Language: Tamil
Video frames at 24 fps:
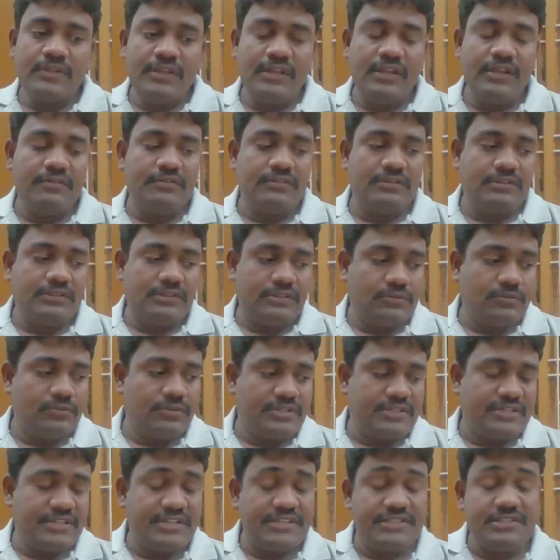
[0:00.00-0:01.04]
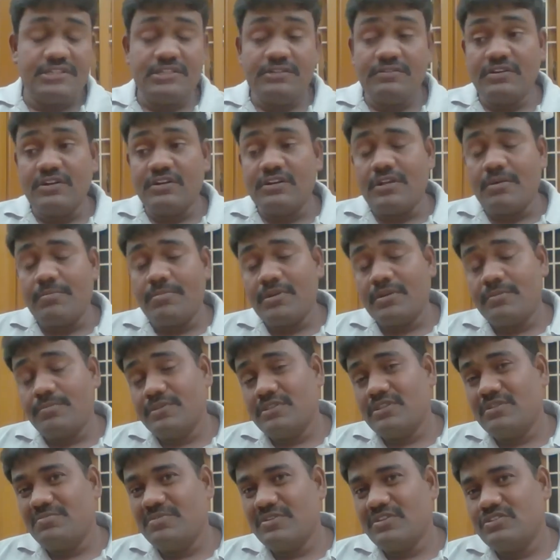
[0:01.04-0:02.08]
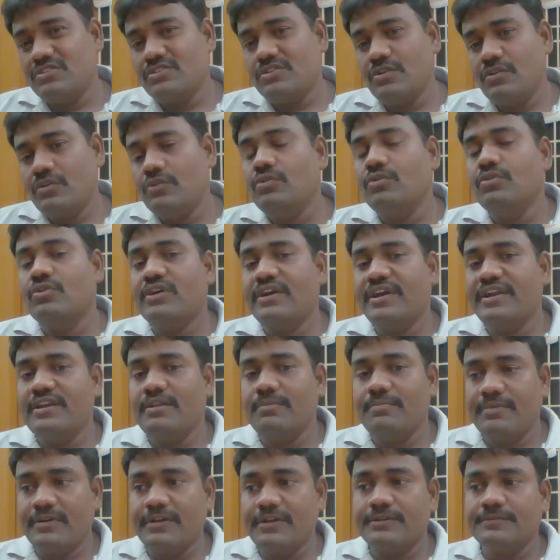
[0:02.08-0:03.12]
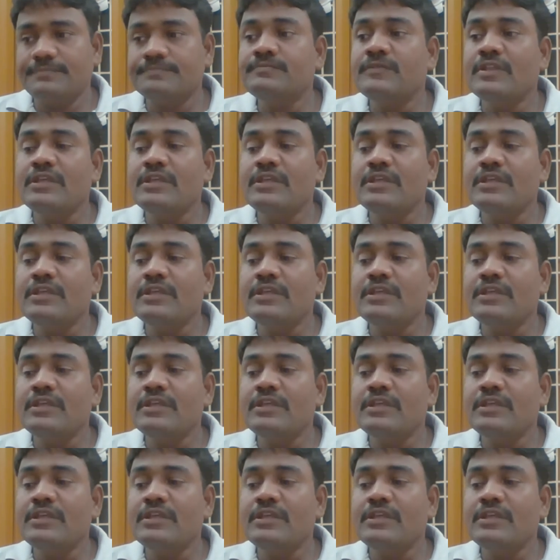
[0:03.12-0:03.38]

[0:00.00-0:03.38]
இல்லை வந்துட்டு ஒரு சென்சிட்டிவான டாபிக் பற்றி பேச பேசினாலோ கண்டிப்பாக